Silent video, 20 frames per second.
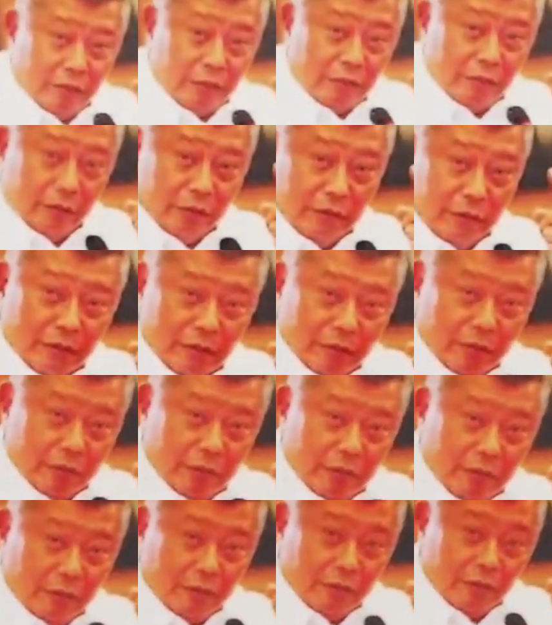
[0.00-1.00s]

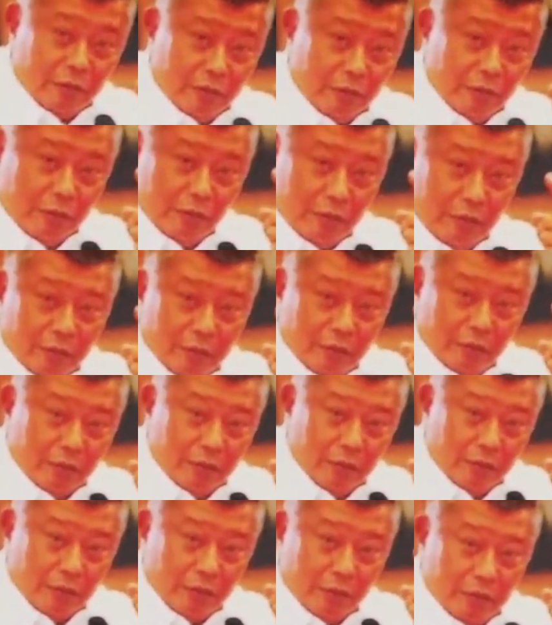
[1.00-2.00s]
uh, published
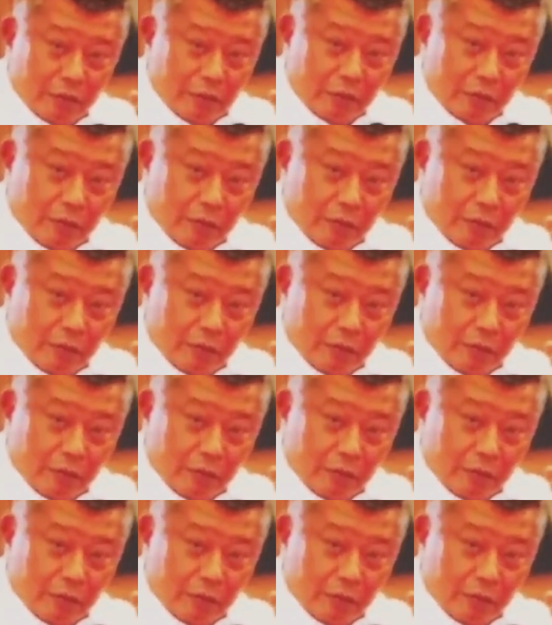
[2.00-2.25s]
by Manila